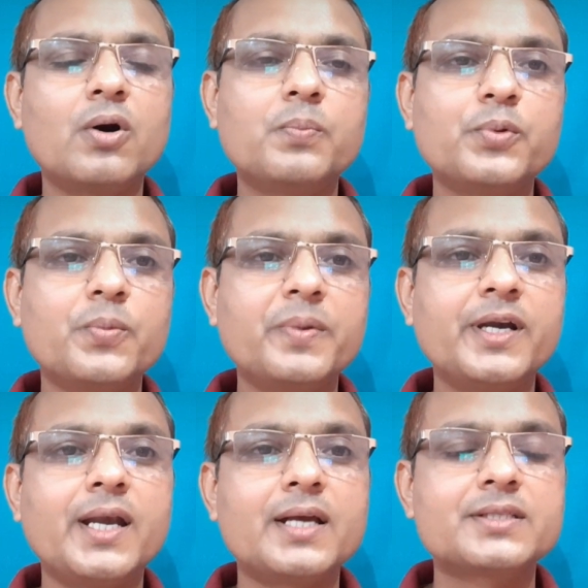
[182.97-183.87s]
और
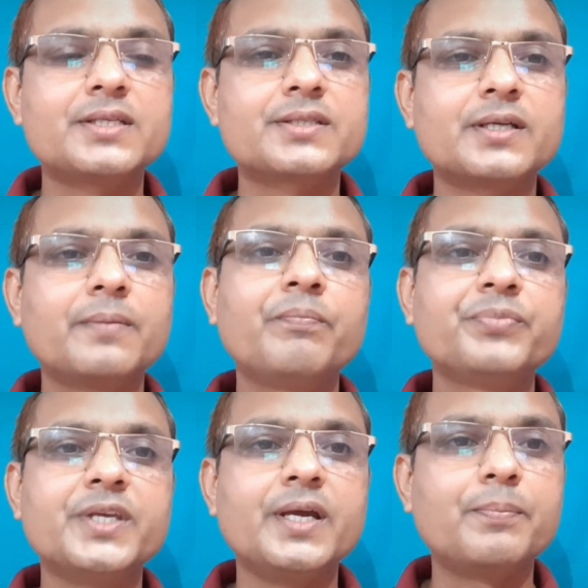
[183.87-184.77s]
प्रॉपर रिलैक्सेशन
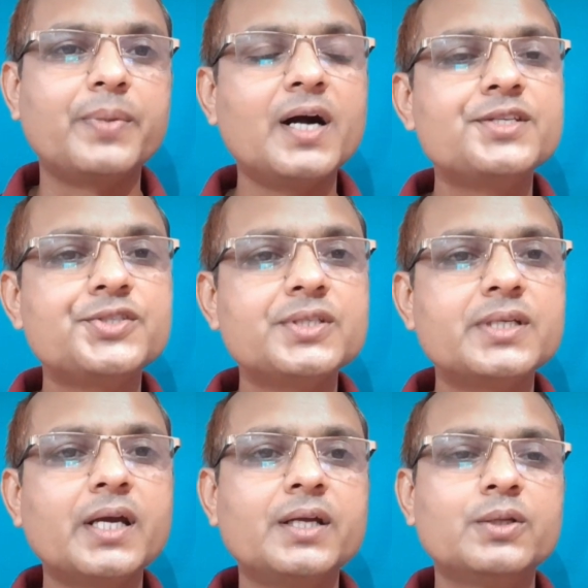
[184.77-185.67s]
ये पांच
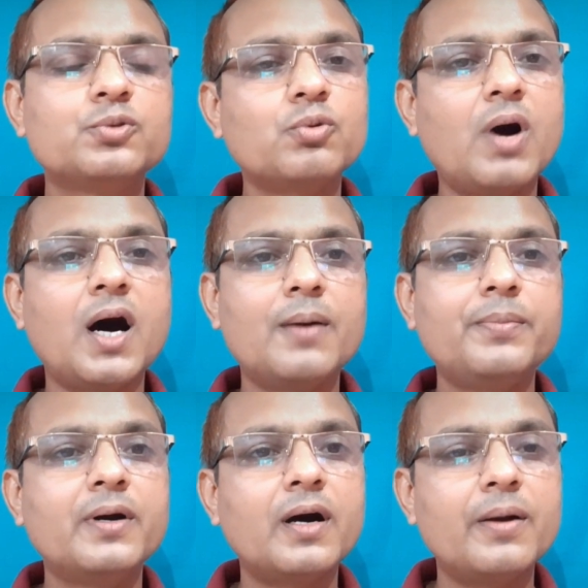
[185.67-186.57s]
चीज है तो
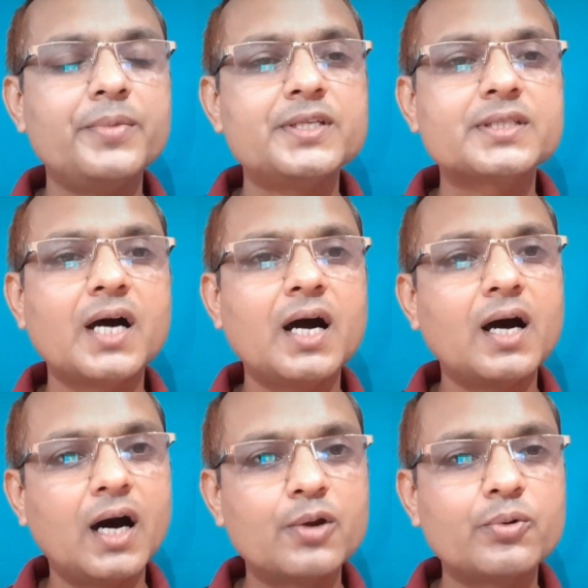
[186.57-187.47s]
आप हमेशा
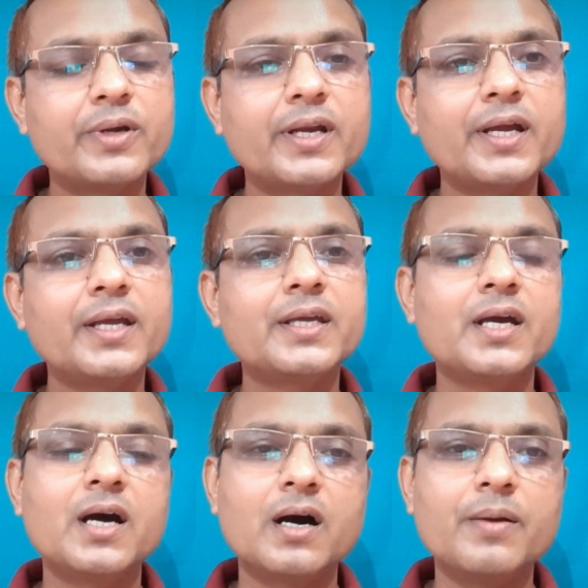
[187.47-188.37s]
आरोग्य
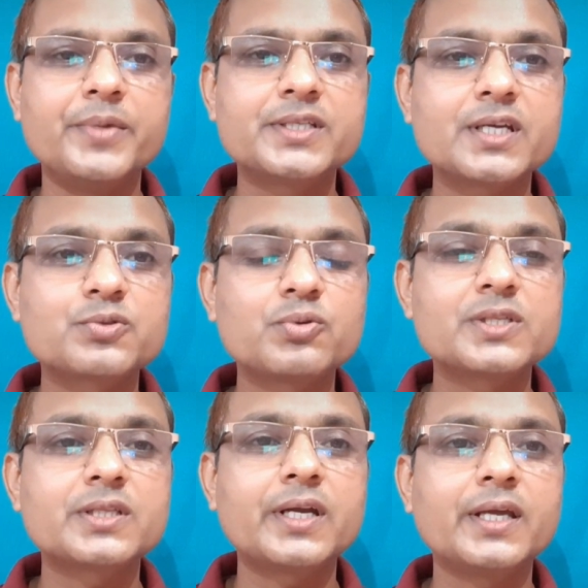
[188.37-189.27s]
रहेंगे हमेशा
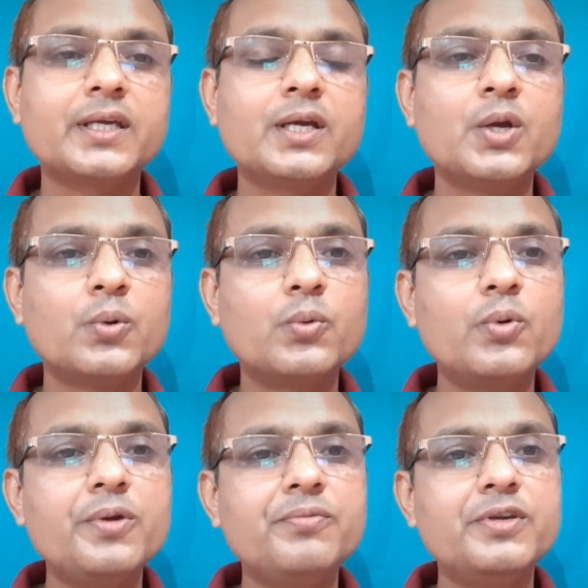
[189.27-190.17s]
स्वस्थ रहेंगे
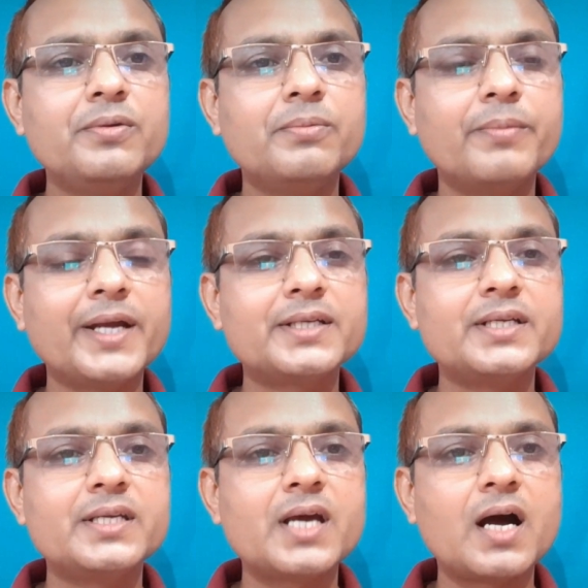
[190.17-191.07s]
कोई भी
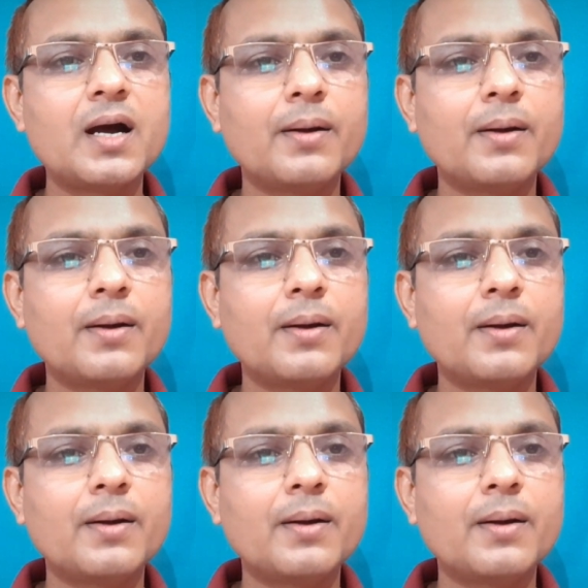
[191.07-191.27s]
बैक्टीरिया